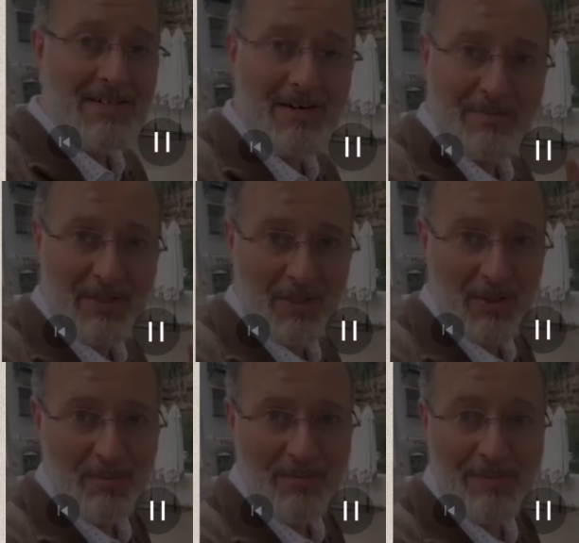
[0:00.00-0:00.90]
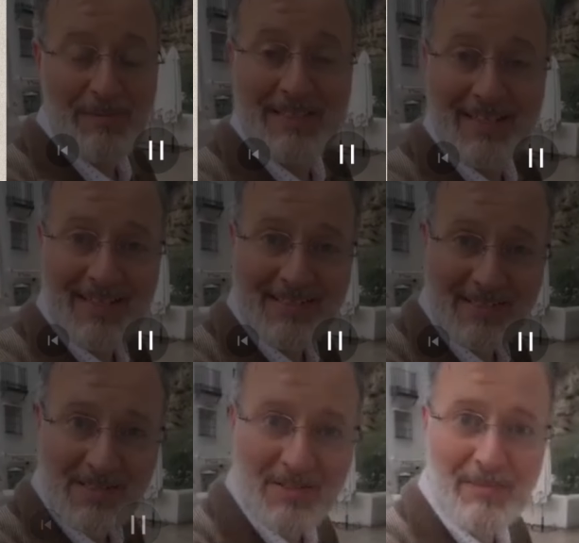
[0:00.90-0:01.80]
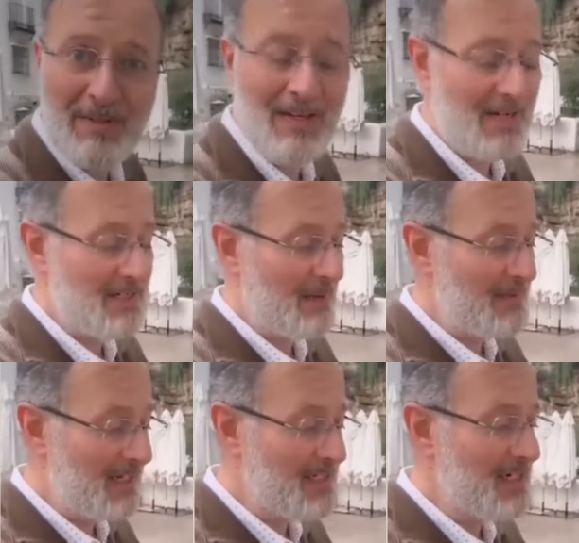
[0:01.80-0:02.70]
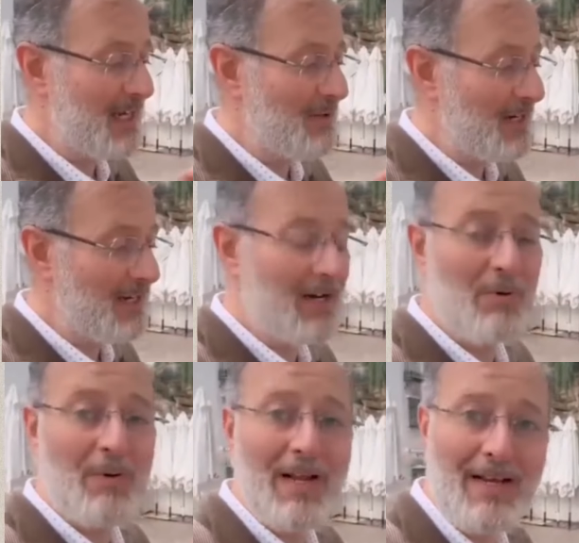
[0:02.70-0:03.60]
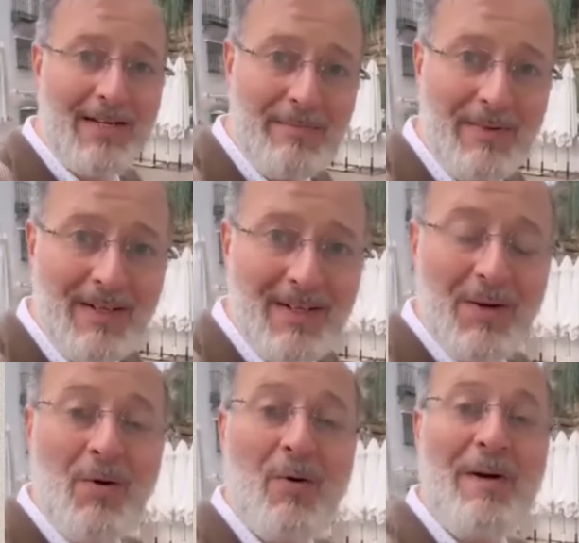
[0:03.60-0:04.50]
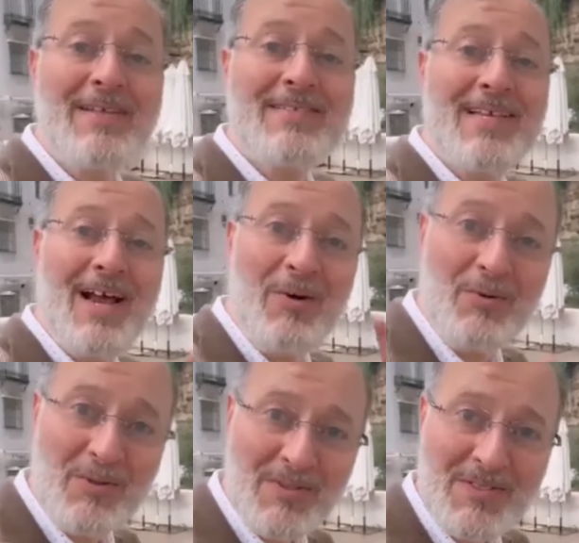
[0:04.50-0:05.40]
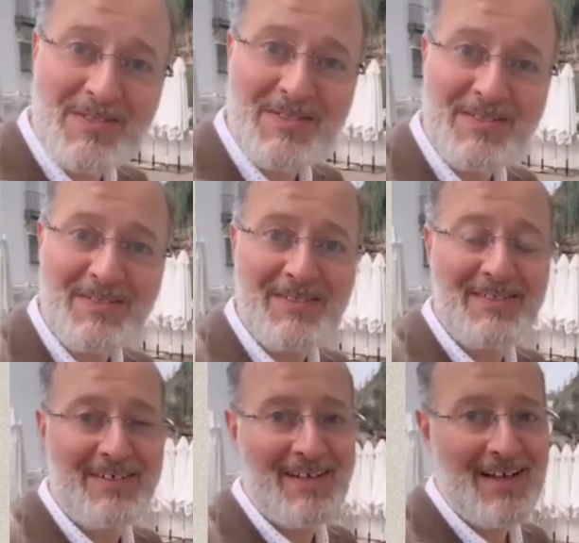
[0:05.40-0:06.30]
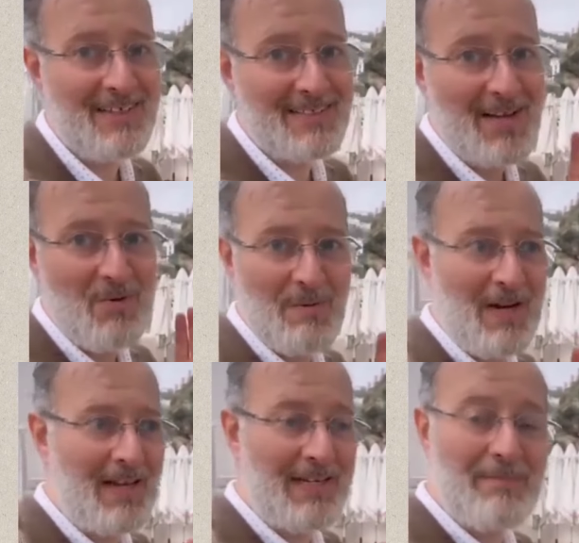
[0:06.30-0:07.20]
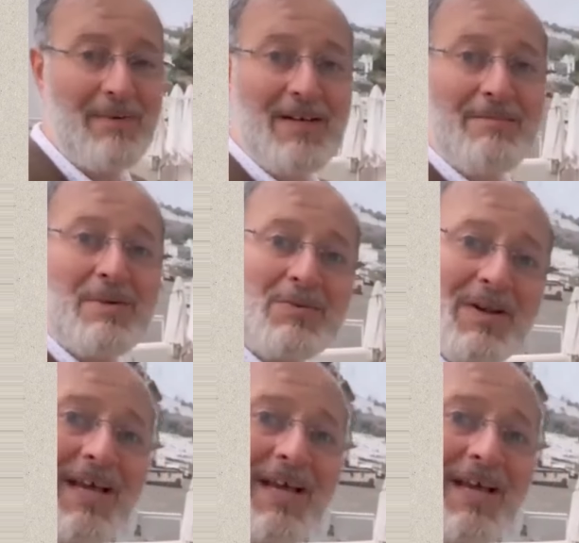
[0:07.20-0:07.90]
جربت اليوم لما تريقت الصبح لا شربت لا شاي ولا قهوه ولا حليب وبعد ساعه ونص اخذت قهوه بالحليب بس